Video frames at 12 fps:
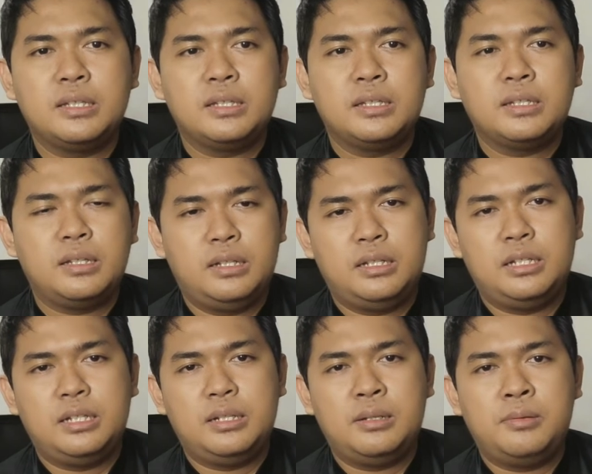uh,
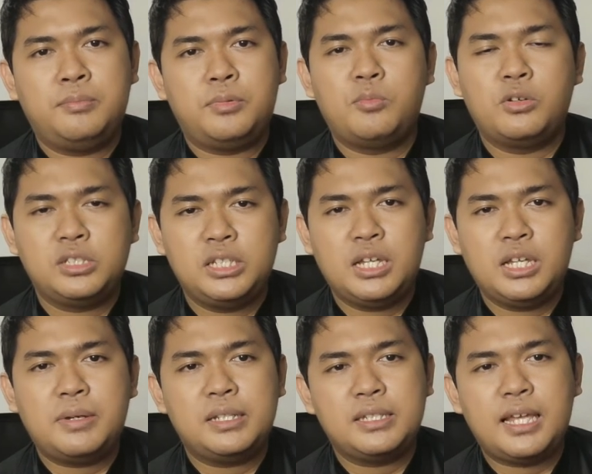promosinya
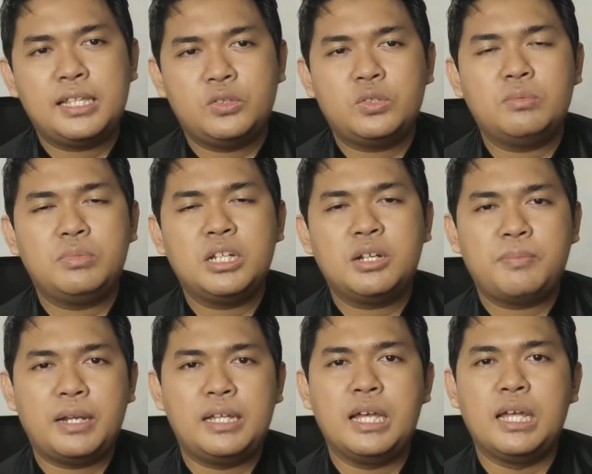pada saat itu lebih kepada
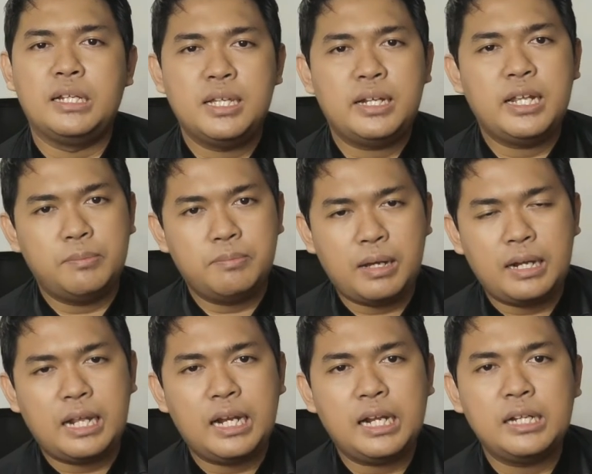hadiah dan
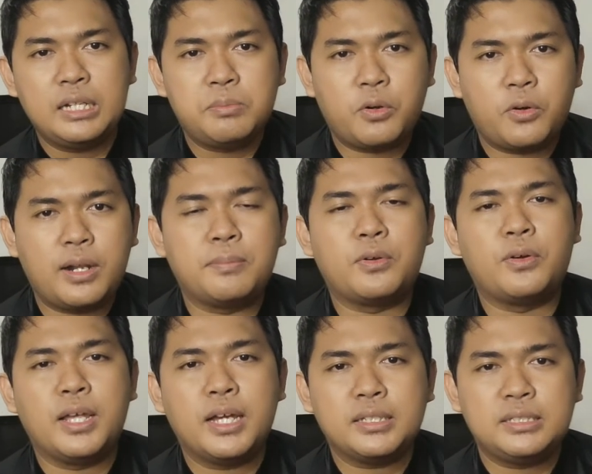pengenalan dari
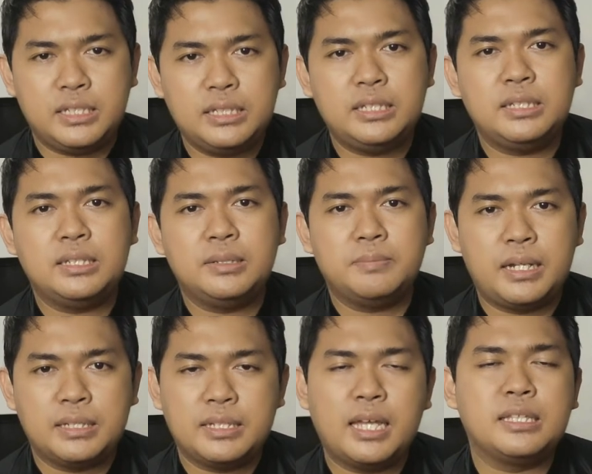produk-produk Ciki
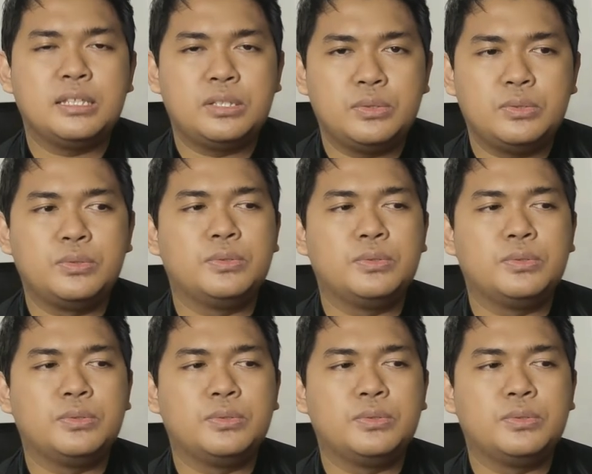pada saat itu.